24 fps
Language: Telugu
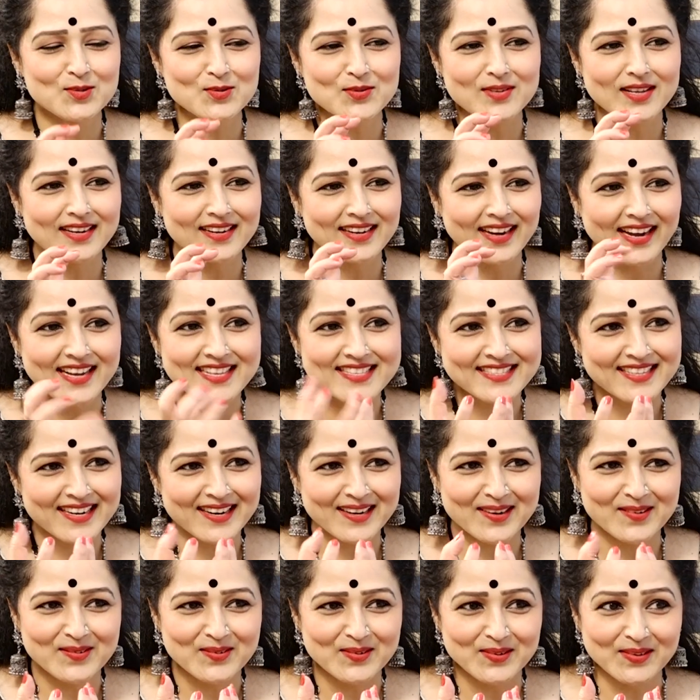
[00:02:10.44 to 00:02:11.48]
చూడడానికి ఐస్
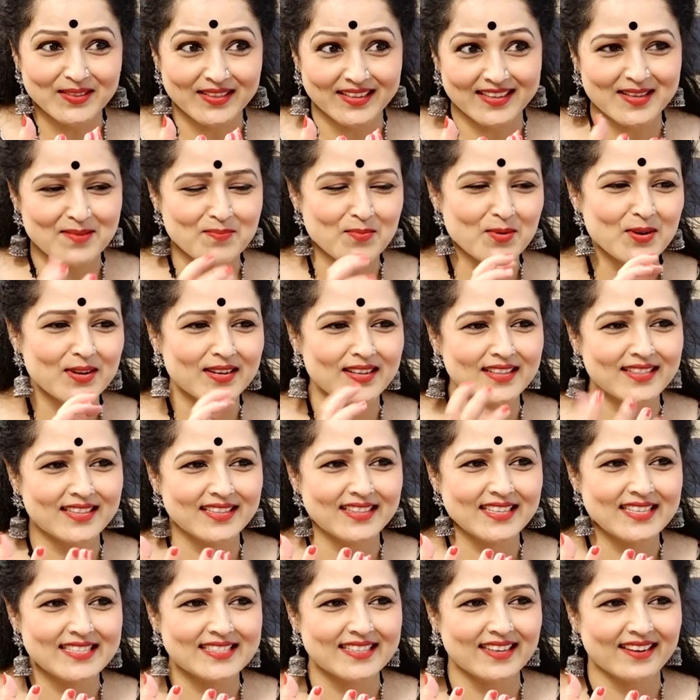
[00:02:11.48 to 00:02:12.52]
లాగా ఉంటుంది కదా
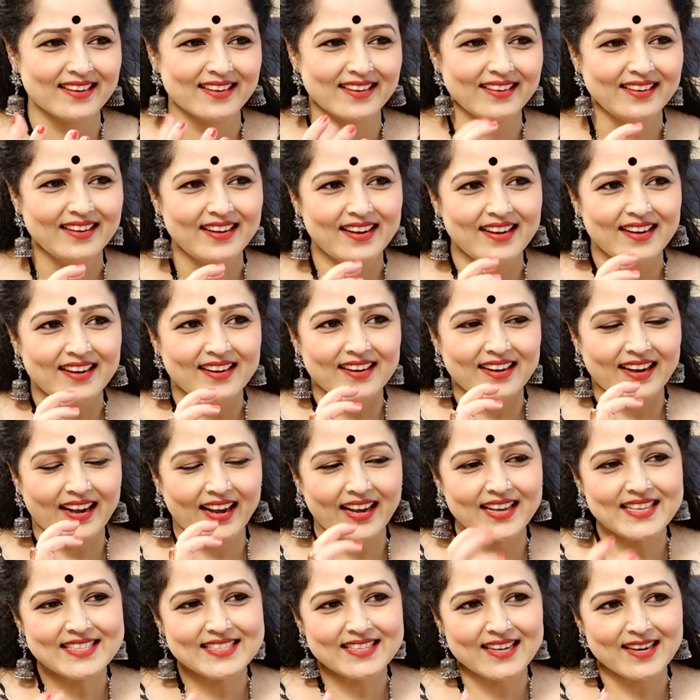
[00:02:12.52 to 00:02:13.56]
పొట్టంతా తీసాగా
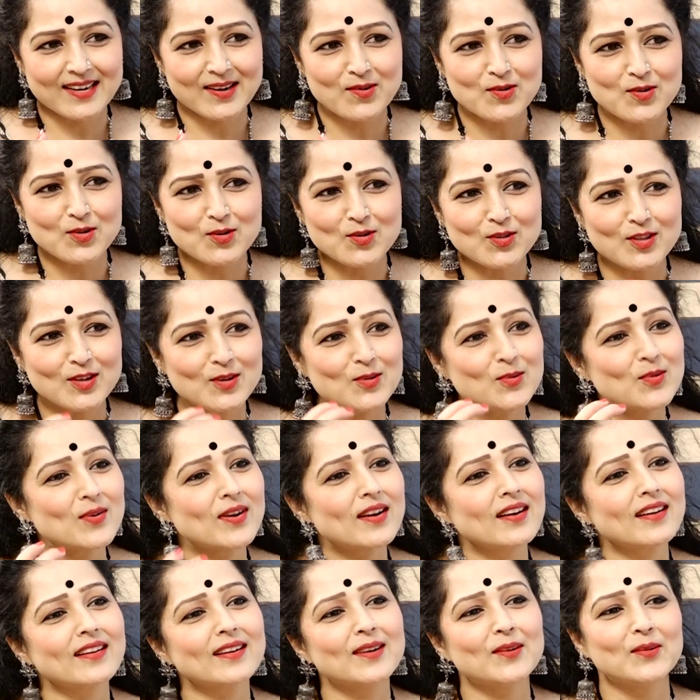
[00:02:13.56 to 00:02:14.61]
ఐస్ లాగా ఉంటుంది
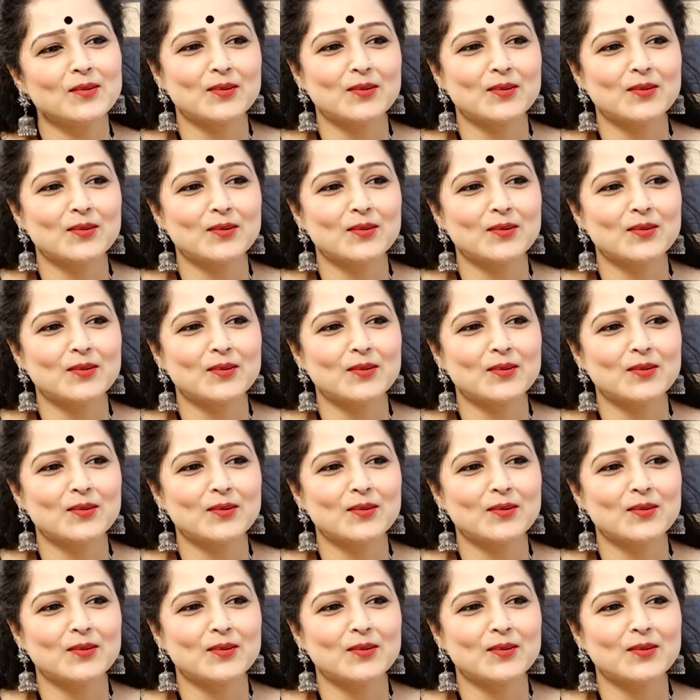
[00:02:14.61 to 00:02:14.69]
గుండ్రంగా